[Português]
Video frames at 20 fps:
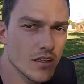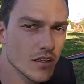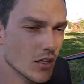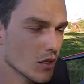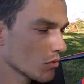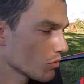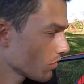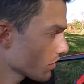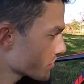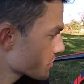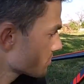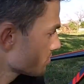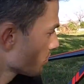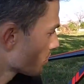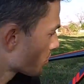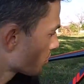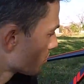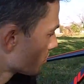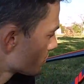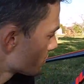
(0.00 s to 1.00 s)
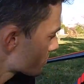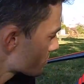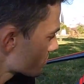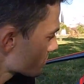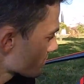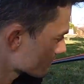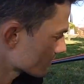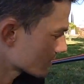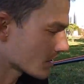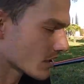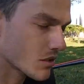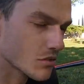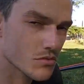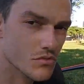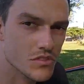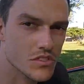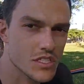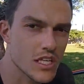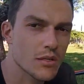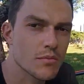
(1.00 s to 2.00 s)
tem um ótimo curso, então
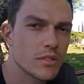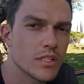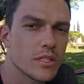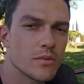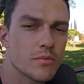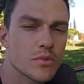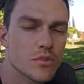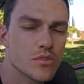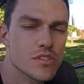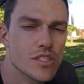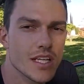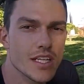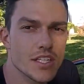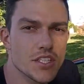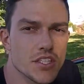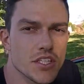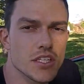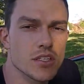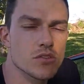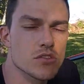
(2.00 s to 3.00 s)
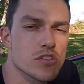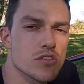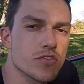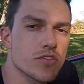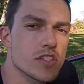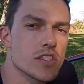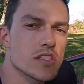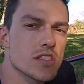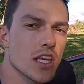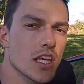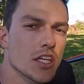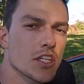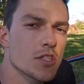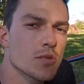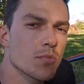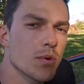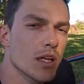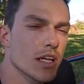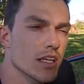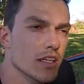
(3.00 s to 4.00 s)
100 milímetros aí já é o
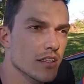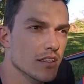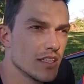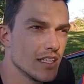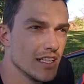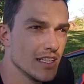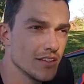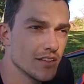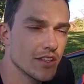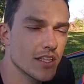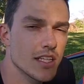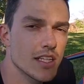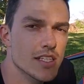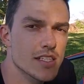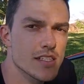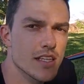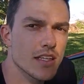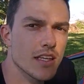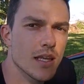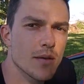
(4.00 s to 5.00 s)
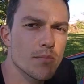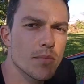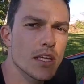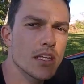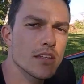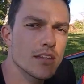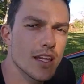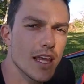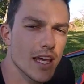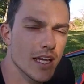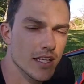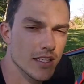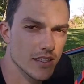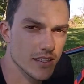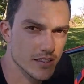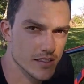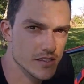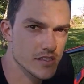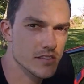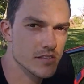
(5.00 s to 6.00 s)
suficiente para trilhas até bem
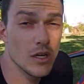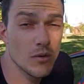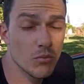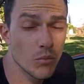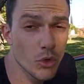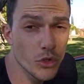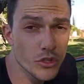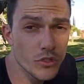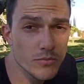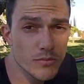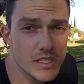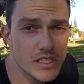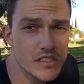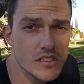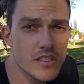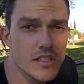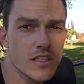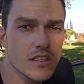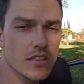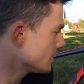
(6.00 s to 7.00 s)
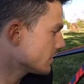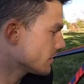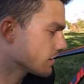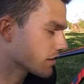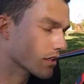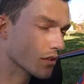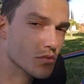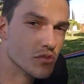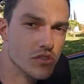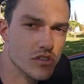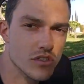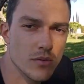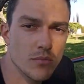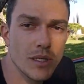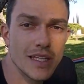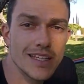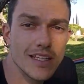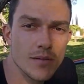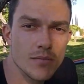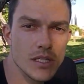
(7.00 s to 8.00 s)
técnicas, muito macia, então isso
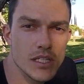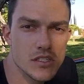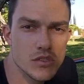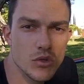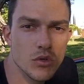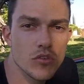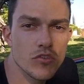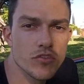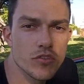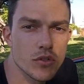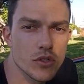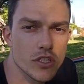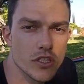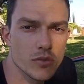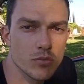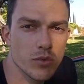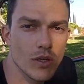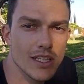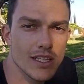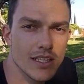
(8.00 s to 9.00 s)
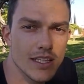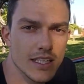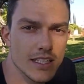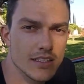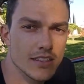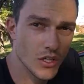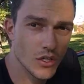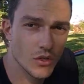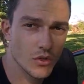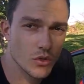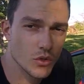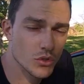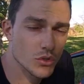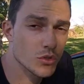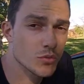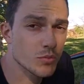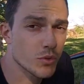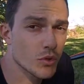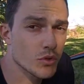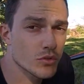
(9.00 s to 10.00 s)
também dá mais conforto para o atleta.
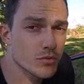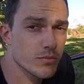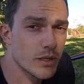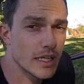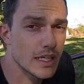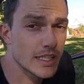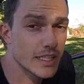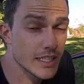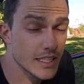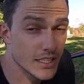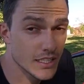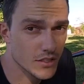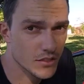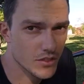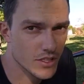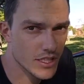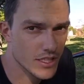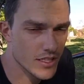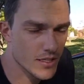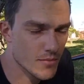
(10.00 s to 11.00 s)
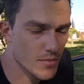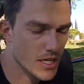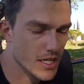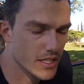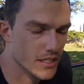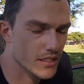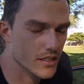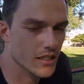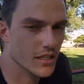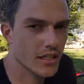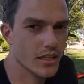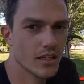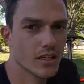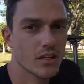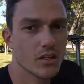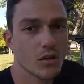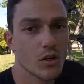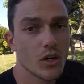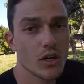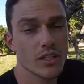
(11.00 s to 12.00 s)
Outro ponto bacana agora da bike,
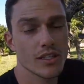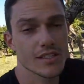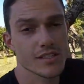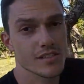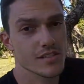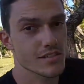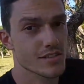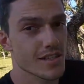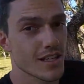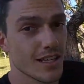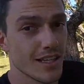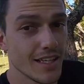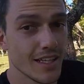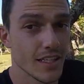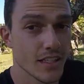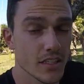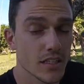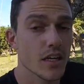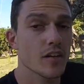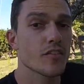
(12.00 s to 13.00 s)
rodas da